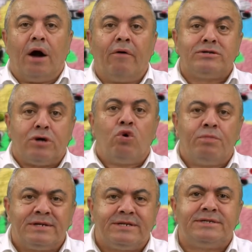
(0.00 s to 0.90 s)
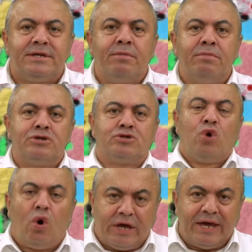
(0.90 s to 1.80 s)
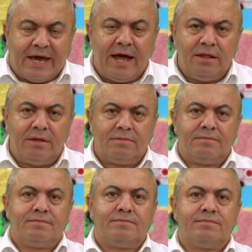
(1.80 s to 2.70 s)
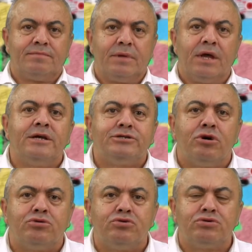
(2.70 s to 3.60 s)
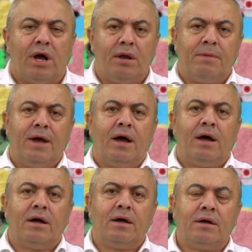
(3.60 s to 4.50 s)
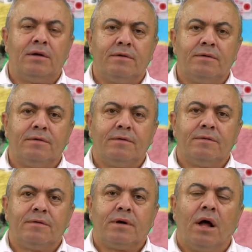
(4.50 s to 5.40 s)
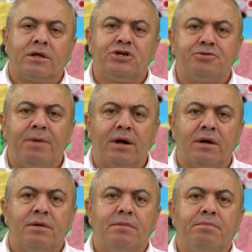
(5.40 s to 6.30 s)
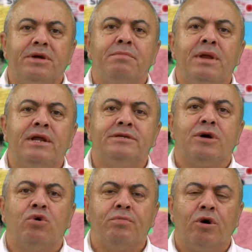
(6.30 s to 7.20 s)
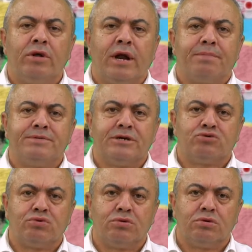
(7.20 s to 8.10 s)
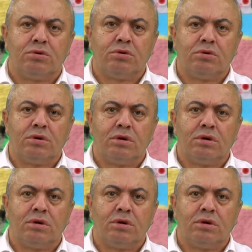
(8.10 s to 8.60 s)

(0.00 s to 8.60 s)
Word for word: Hava savunma sistemimiz yok iken S-400 almaya kalkışmak bir milli savunma olarak bize sunuldu.